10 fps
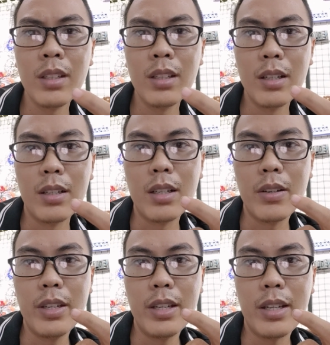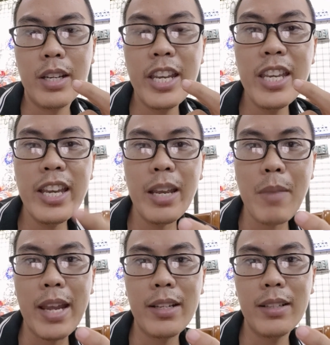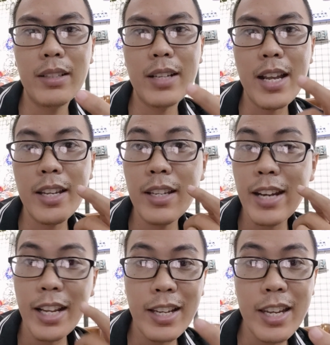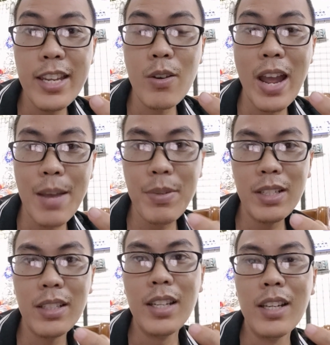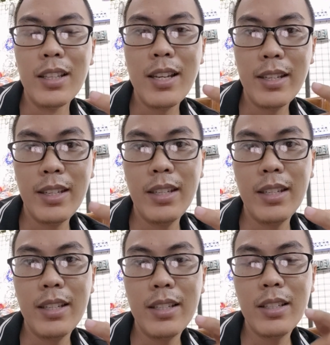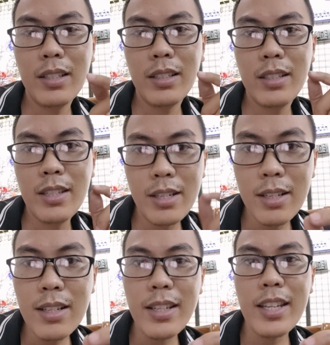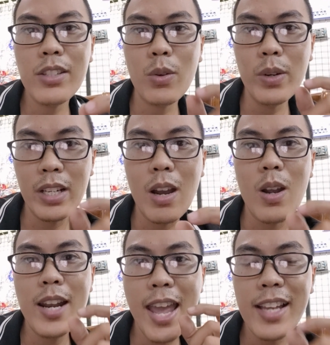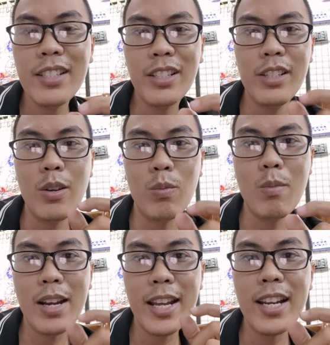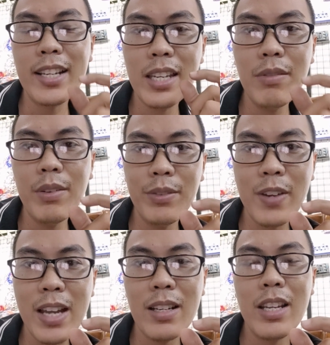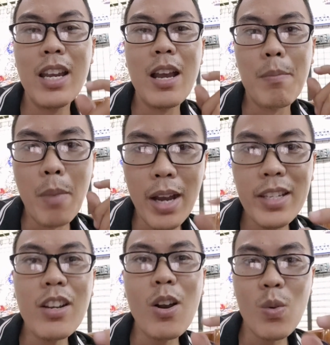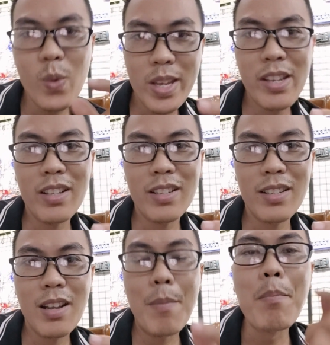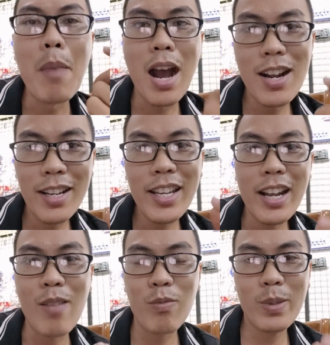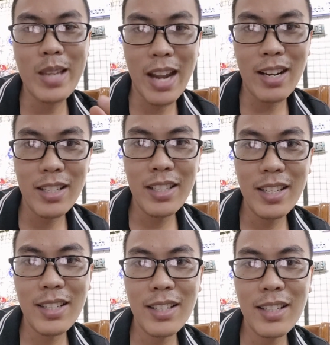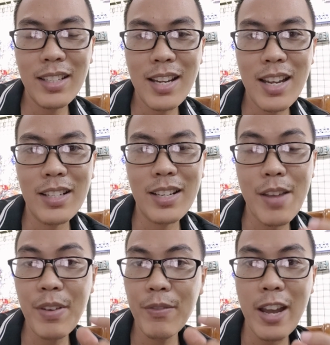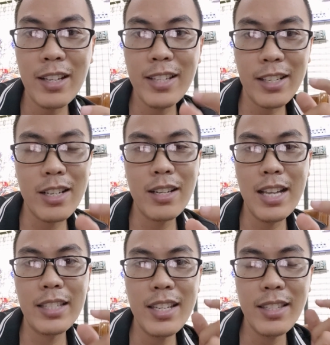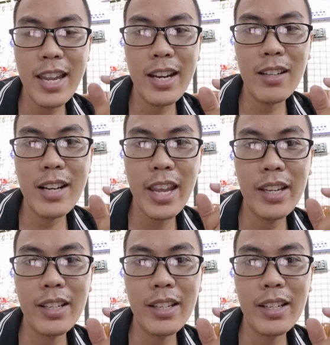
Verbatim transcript: Rồi khi các bạn đăng đăng ký vô app á, thì chính cái số điện thoại đang sử dụng mà để đăng ký với VinFast mới có quyền mở cái cọc sạc lên nha ha, để VinFast xác định là chiếc xe đó đang